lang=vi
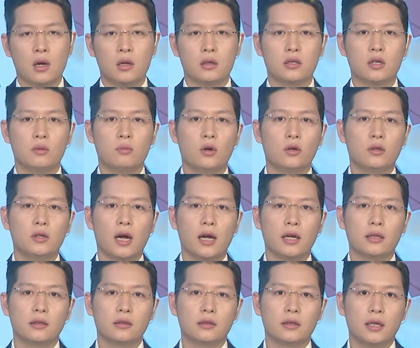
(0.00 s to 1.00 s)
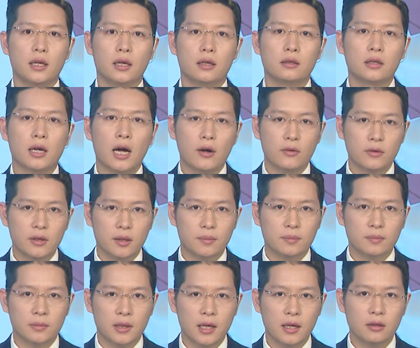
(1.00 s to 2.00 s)
Trong bốn ngày thực hiện cao
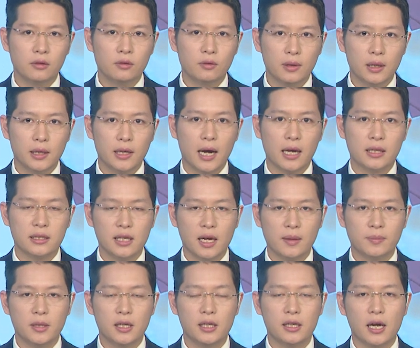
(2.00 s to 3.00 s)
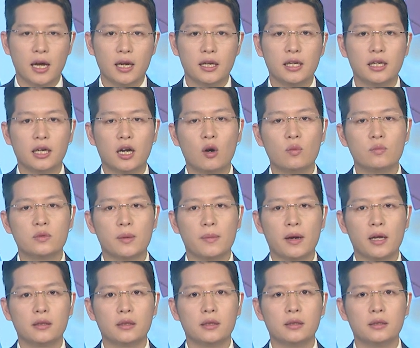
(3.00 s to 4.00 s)
điểm Tết Nguyên đán Giáp Thìn hai nghìn không
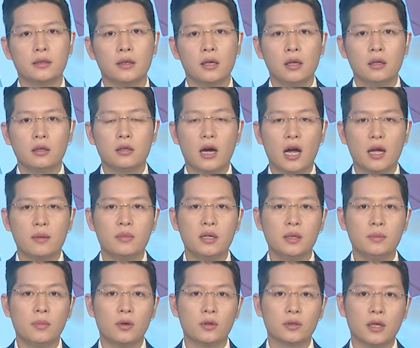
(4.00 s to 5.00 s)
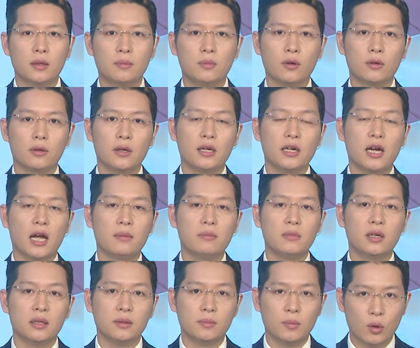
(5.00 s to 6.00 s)
trăm hai mươi tư, từ ngày mười một tháng một đến ngày
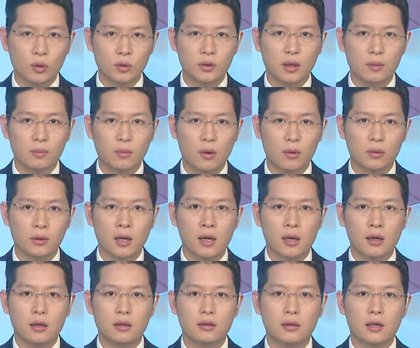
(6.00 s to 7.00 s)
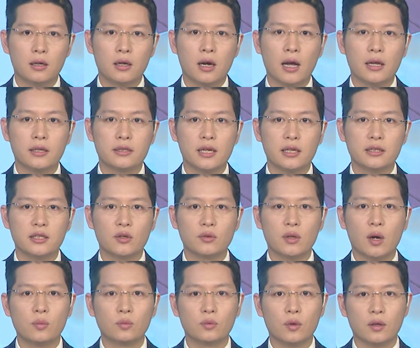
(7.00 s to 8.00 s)
mười bốn tháng một, lực lượng Cảnh sát Giao
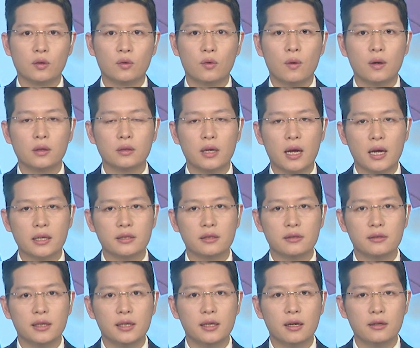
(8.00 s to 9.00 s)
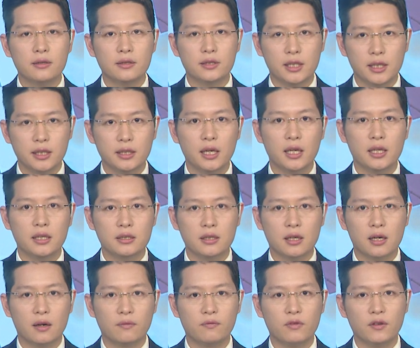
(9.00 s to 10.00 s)
thông toàn quốc đã xử lý hơn chín nghìn
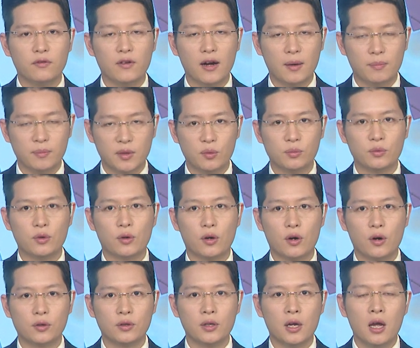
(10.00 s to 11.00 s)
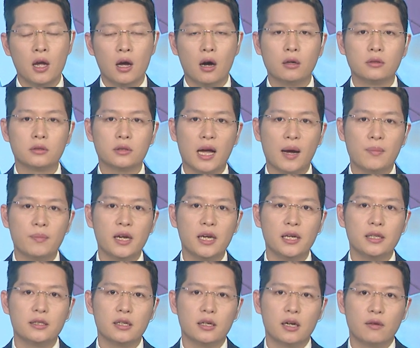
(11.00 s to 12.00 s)
trường hợp vi phạm nồng độ cồn, hơn tám
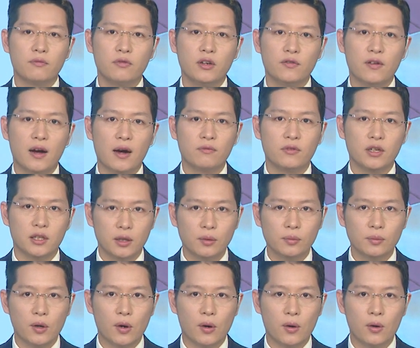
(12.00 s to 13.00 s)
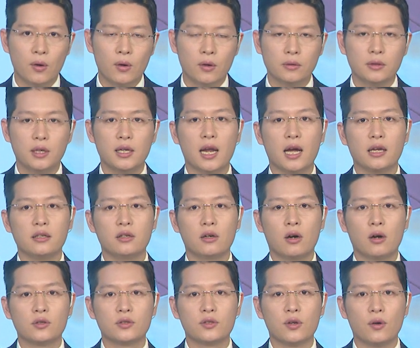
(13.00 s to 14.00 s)
nghìn trường hợp vi phạm về tốc độ. Đây là
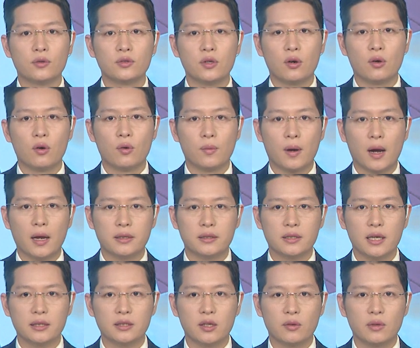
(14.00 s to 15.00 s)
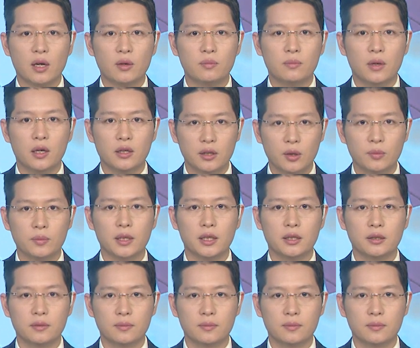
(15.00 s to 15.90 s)
những con số do Cục Cảnh sát Giao thông mới thông tin.